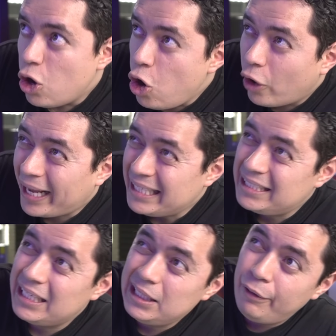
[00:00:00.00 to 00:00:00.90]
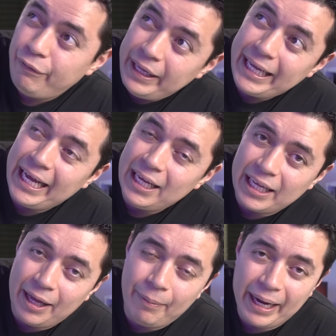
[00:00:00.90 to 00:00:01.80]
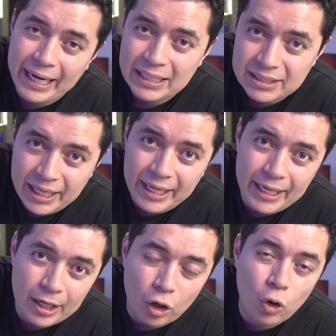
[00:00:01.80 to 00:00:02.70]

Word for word: lo que significa que van a ser